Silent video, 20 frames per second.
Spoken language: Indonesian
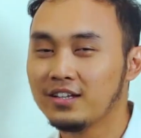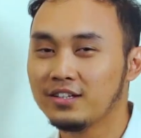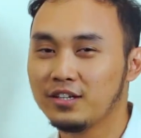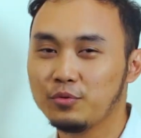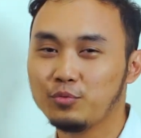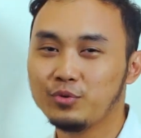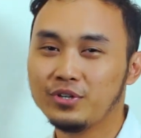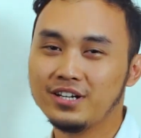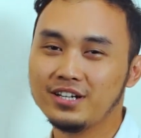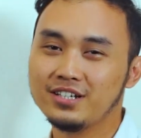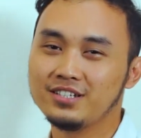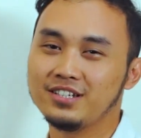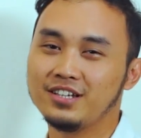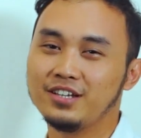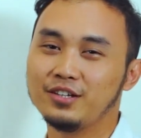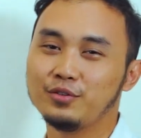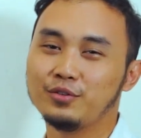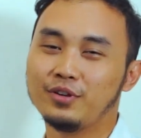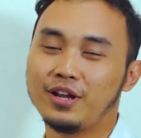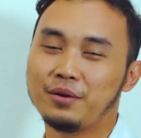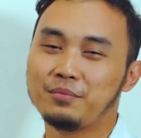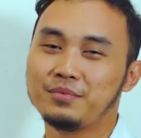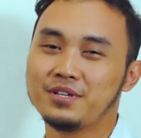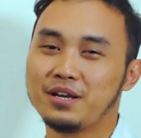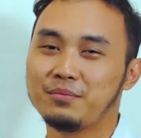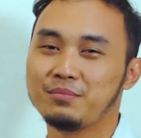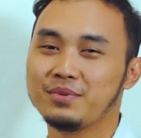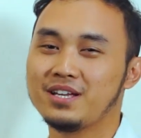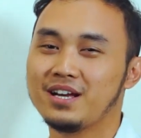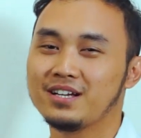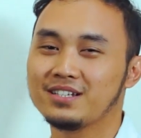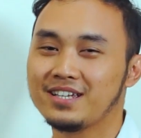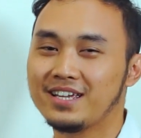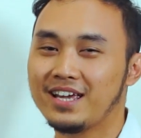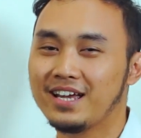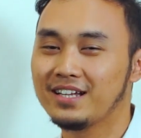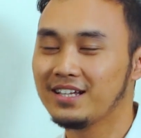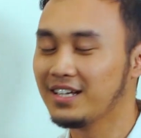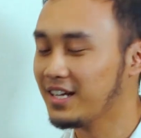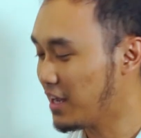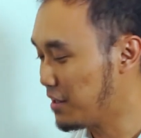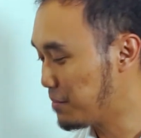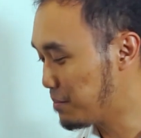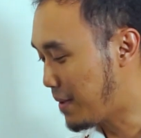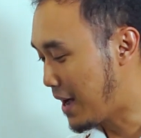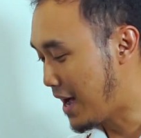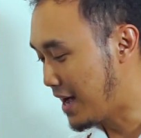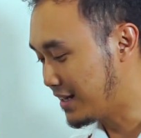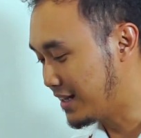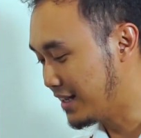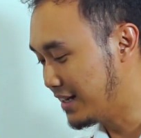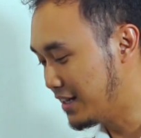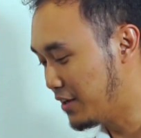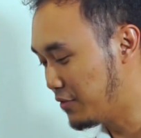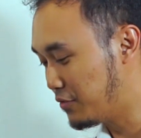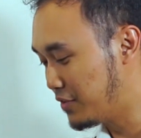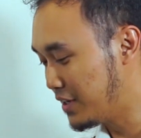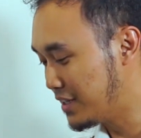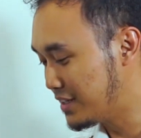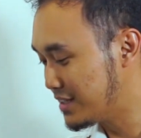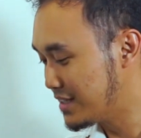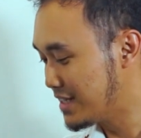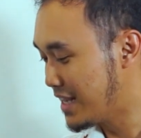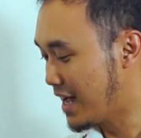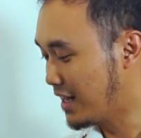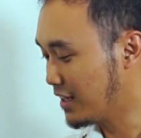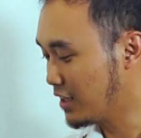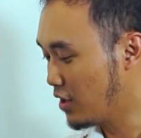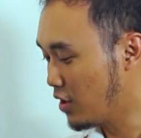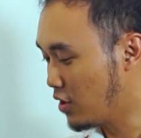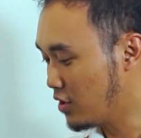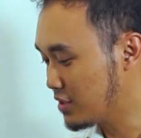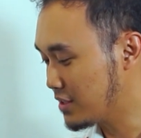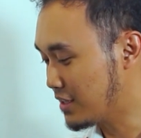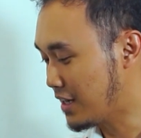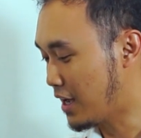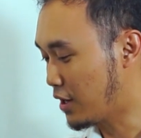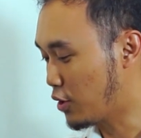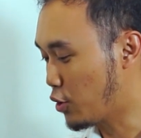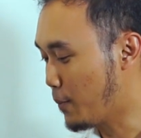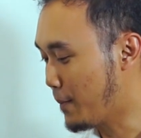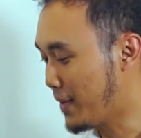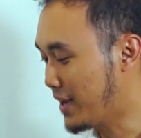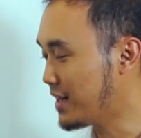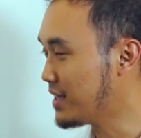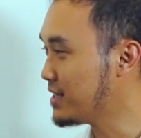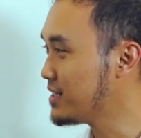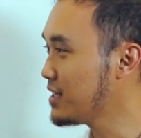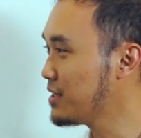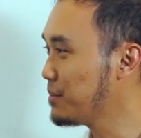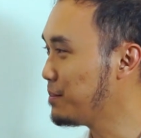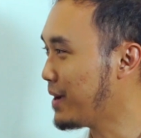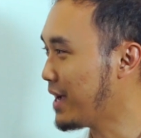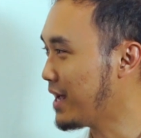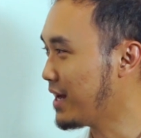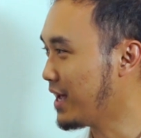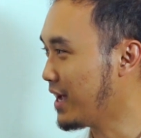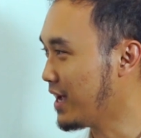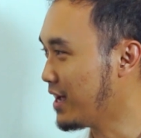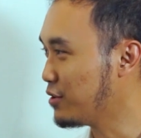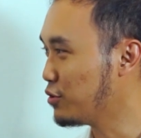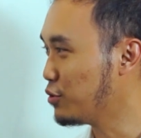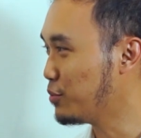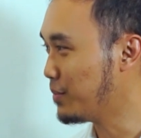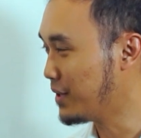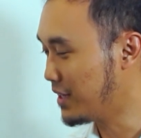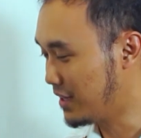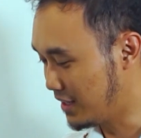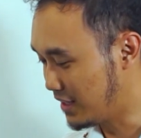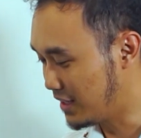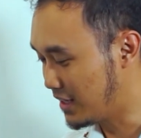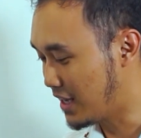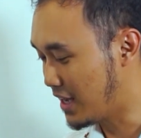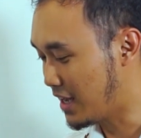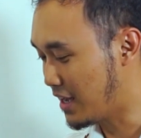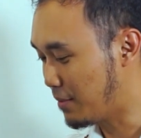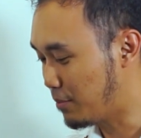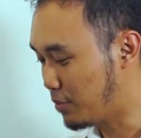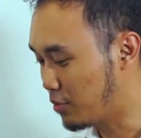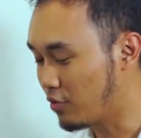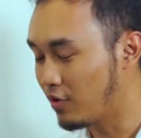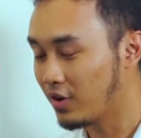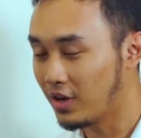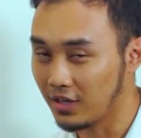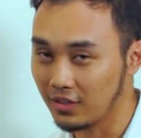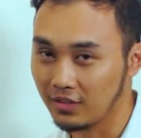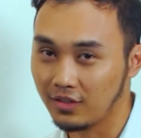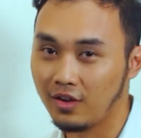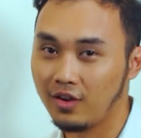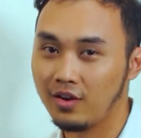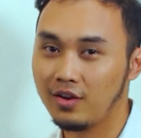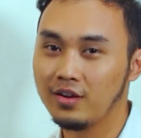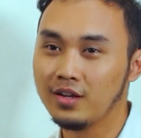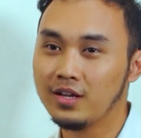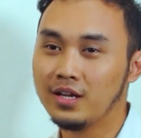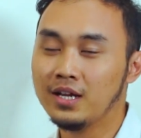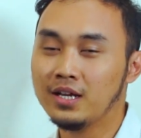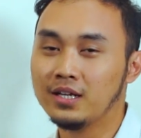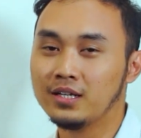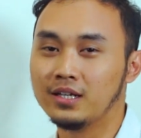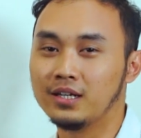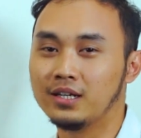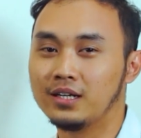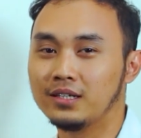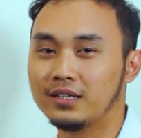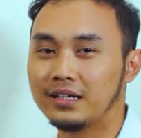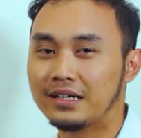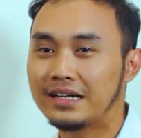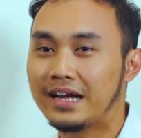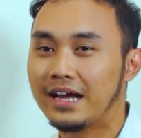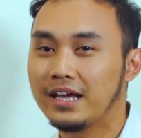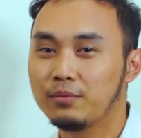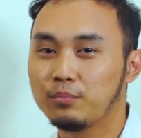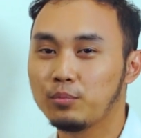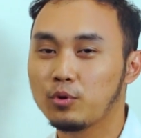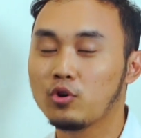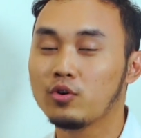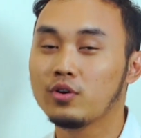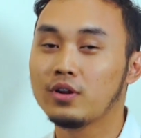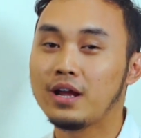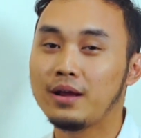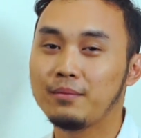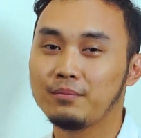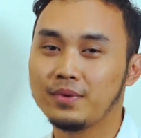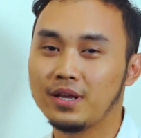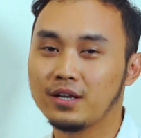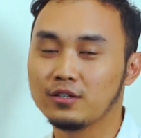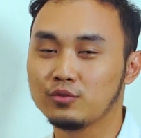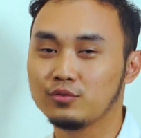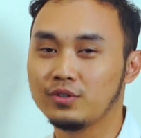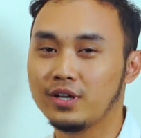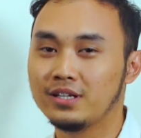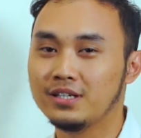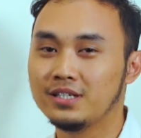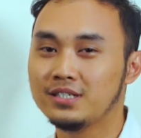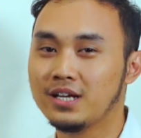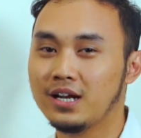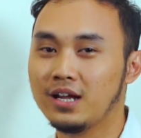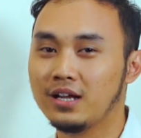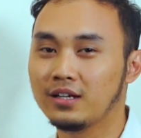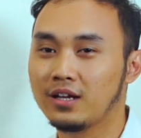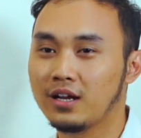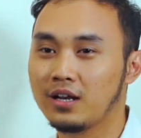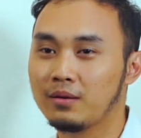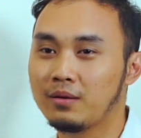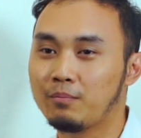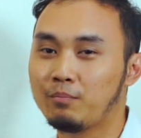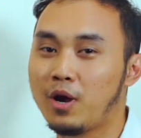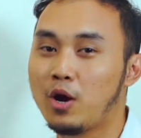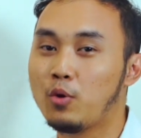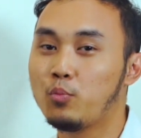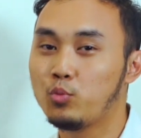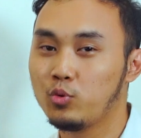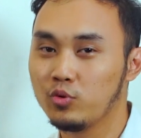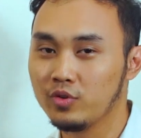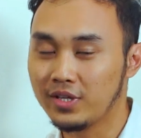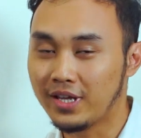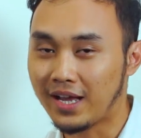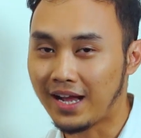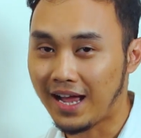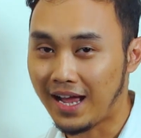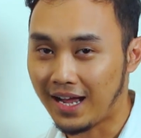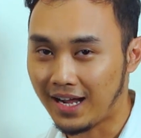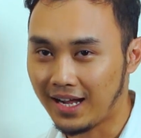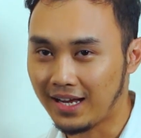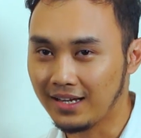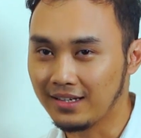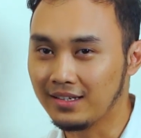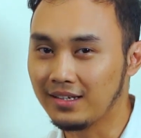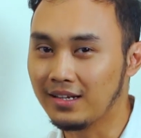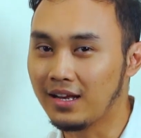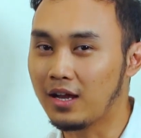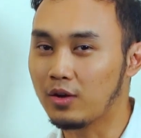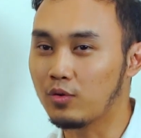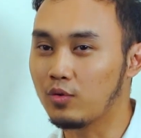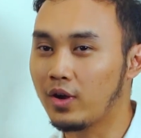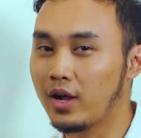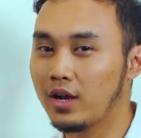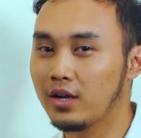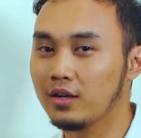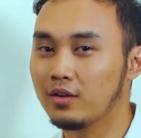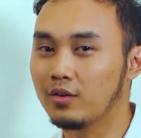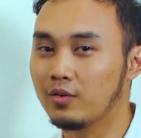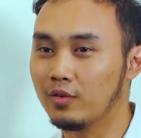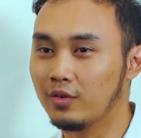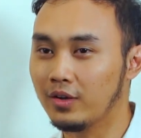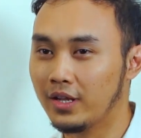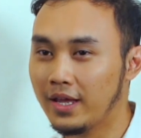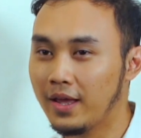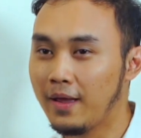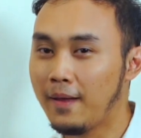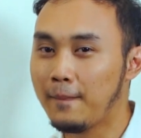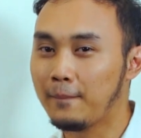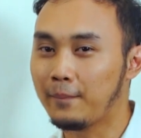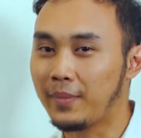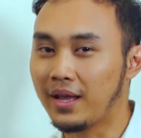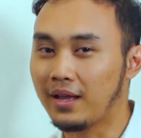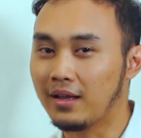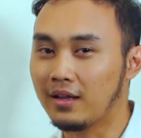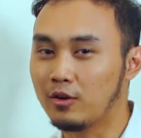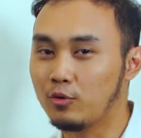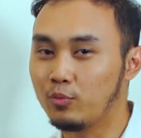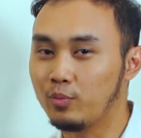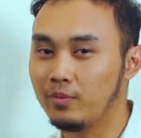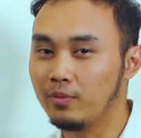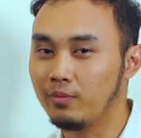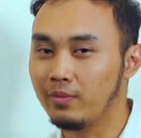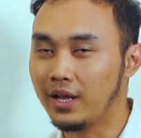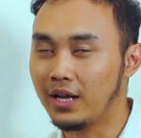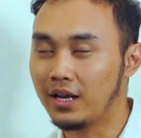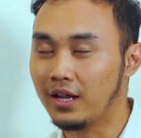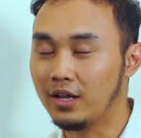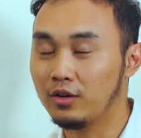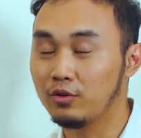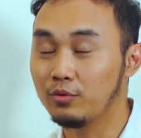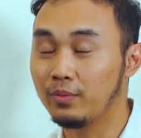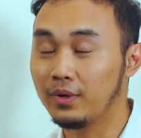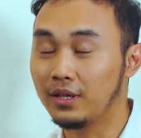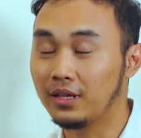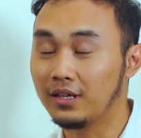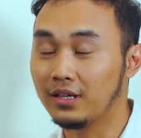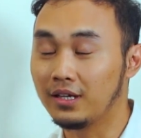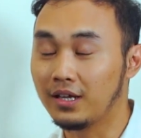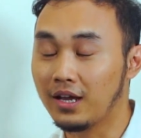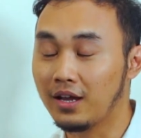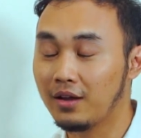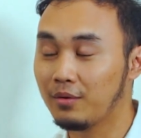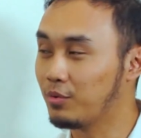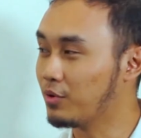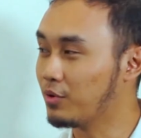Tribuners, itulah bincang-bincang saya dengan Pak Denny Fitrianto selaku manajer PLN UP3 Purwokerto eh, terkait program yang sudah dijalankan maupun yang akan dilakukan oleh PLN UP3